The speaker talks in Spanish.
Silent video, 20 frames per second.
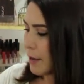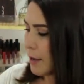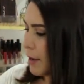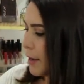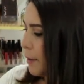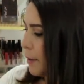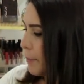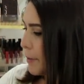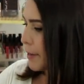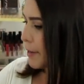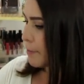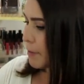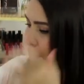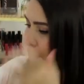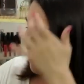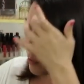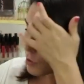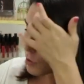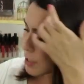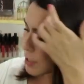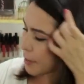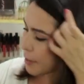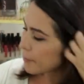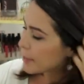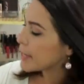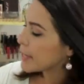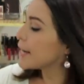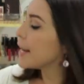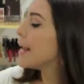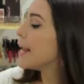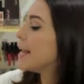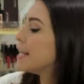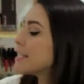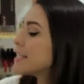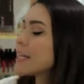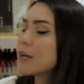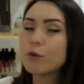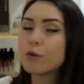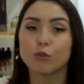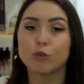A ver, vamos a abrir el
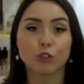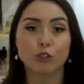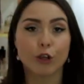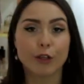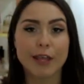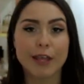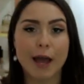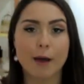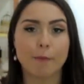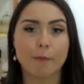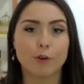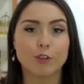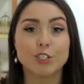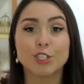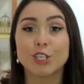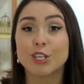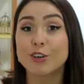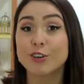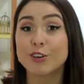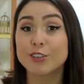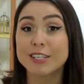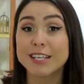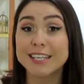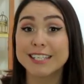segundo de Avon, chicos.